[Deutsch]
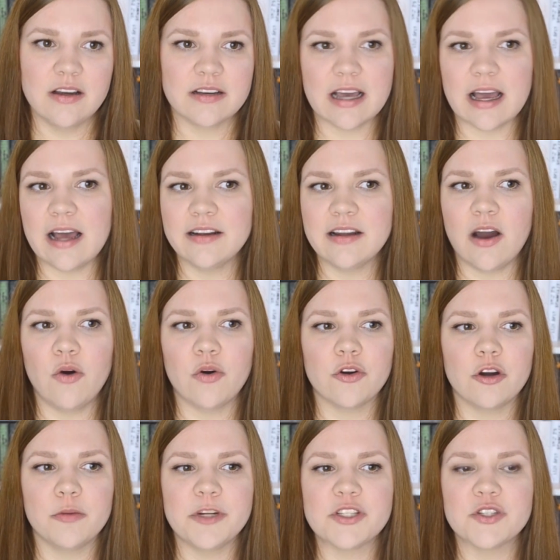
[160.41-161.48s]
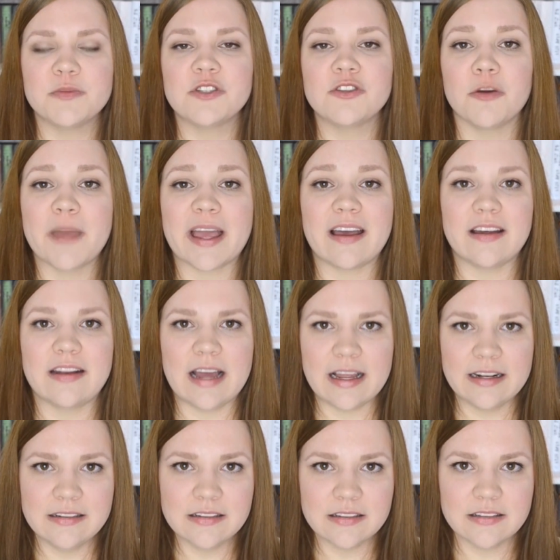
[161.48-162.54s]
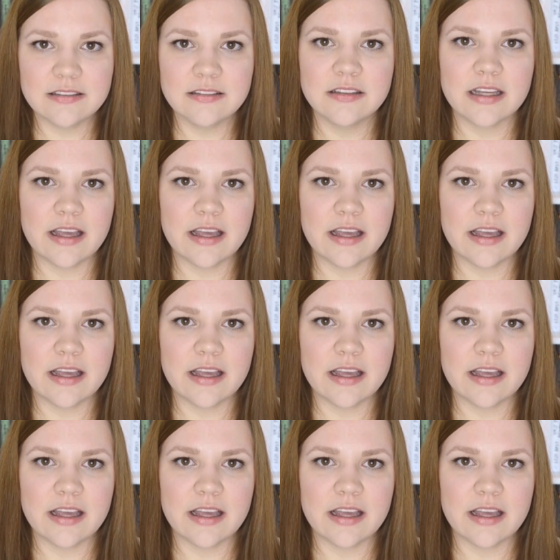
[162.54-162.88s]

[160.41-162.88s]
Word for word: gerade auch in Kombination mit noch mehreren anderen